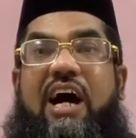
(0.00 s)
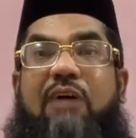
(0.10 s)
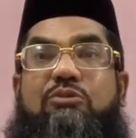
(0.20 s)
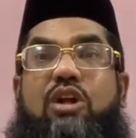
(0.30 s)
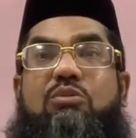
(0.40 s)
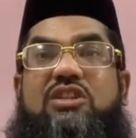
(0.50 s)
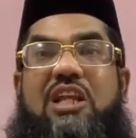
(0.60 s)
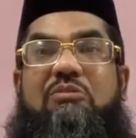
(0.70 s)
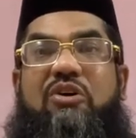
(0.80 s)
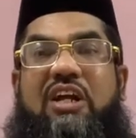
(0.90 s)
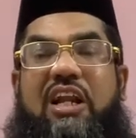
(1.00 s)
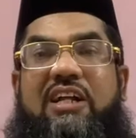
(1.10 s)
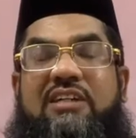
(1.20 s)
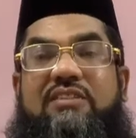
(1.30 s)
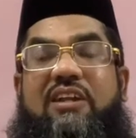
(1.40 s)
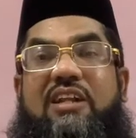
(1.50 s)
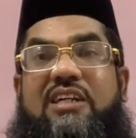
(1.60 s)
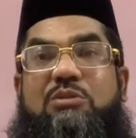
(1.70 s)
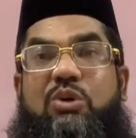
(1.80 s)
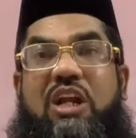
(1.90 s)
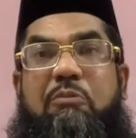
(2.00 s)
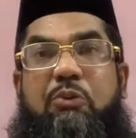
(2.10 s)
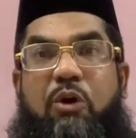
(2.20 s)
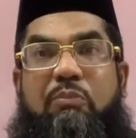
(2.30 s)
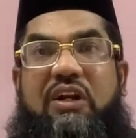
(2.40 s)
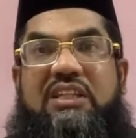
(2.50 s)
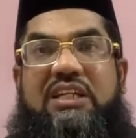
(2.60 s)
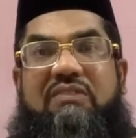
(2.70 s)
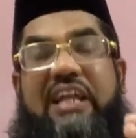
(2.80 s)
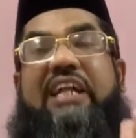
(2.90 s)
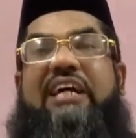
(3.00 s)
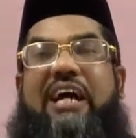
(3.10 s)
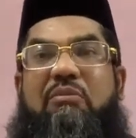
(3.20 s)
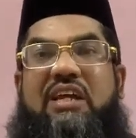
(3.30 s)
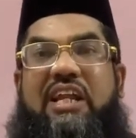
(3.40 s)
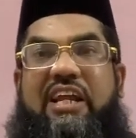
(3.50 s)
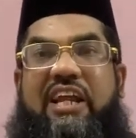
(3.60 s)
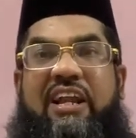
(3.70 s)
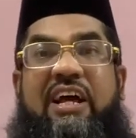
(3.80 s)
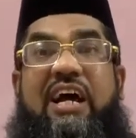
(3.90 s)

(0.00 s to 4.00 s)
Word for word: அப்துல் முத்தலிப் அவர்கள் சல்லல்லாஸ் அவர்களை பொறுப்படுத்தி வளர்க்க ஆரம்பிக்கிறார்கள்